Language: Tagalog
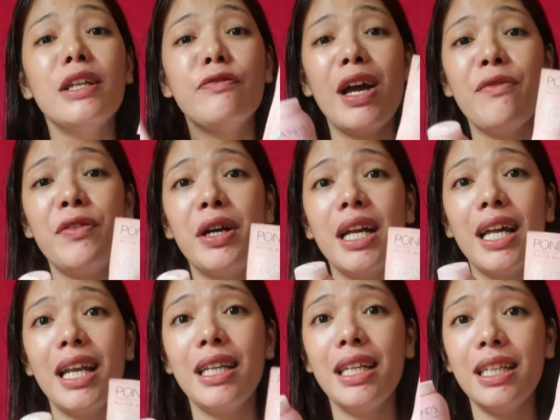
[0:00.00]
At if ever na
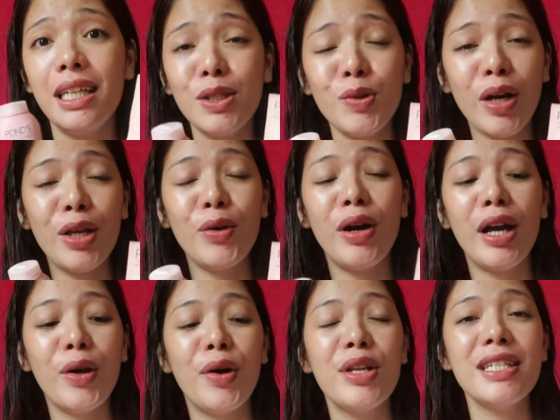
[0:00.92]
nandito kayo
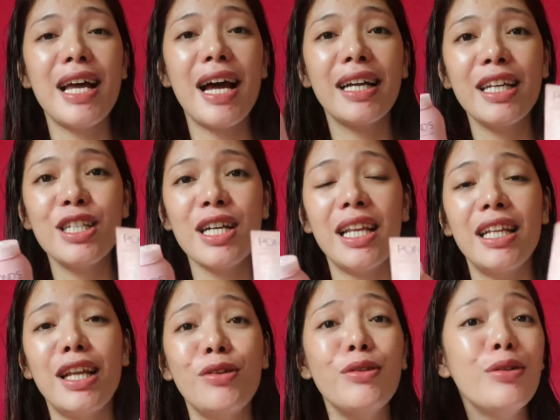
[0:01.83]
ngayon sa aking
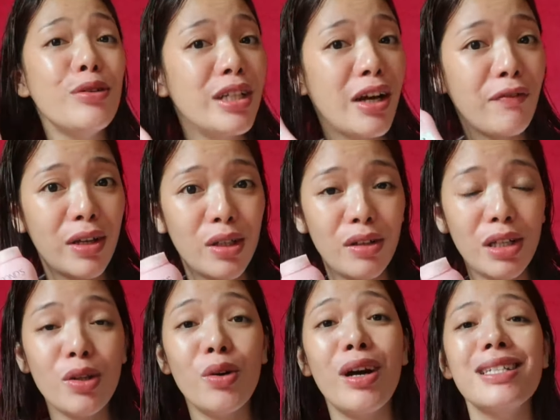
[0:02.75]
channel, nanonood ng video
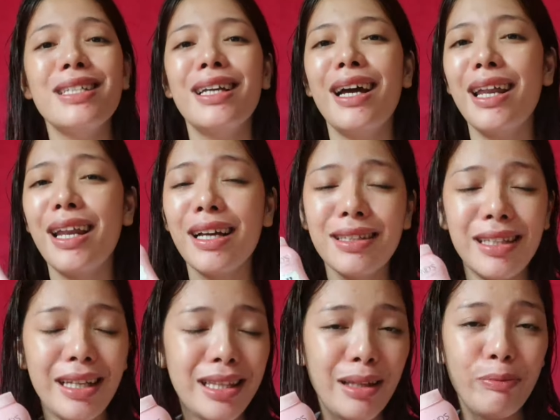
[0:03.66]
na to kasi nga
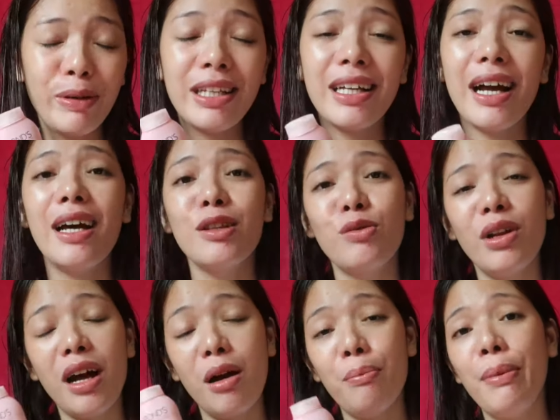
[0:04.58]
nagtitipid ka at
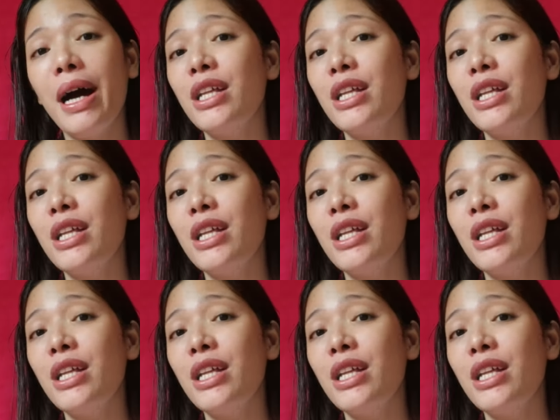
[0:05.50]
wala kang